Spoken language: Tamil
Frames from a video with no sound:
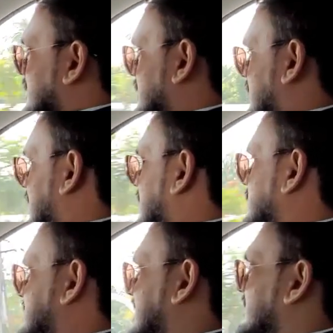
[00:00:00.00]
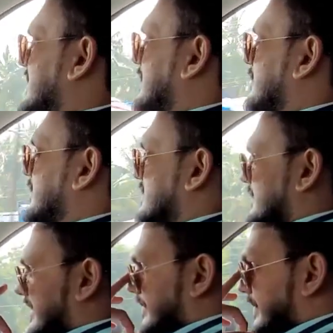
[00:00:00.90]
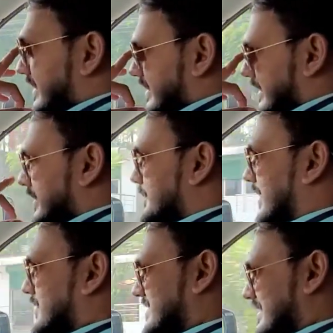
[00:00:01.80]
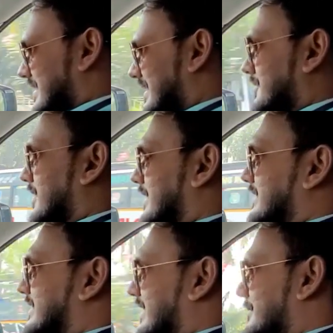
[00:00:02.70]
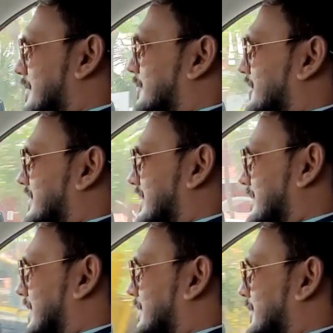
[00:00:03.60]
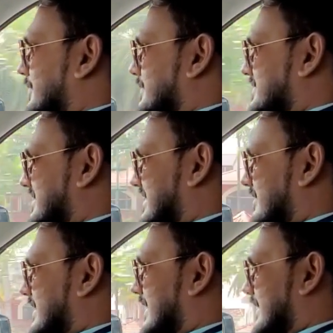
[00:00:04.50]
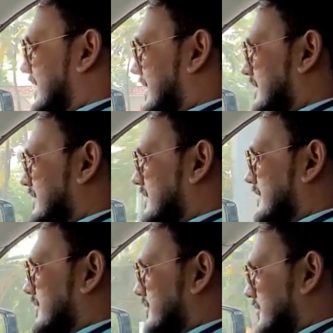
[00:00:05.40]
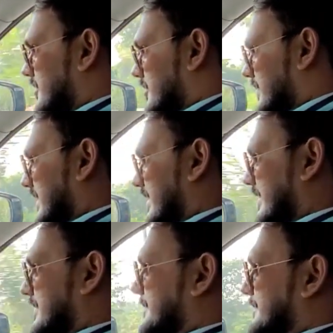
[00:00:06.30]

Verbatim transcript: ஒரு நான் ஒரு செவன்ட்டி கிலோமீட்டர் ஸ்பீடில் போயிட்டுருக்கிறேன் இப்போ நான் சின்னதாக ஒரு அழுத்துறேன் எப்படி போகுதுன்றதை பார்ப்போம் ஸோ செவன்ட்டியில் இருக்கேன்னா ஃபுட் டவுன் பண்ணியிருக்கேன்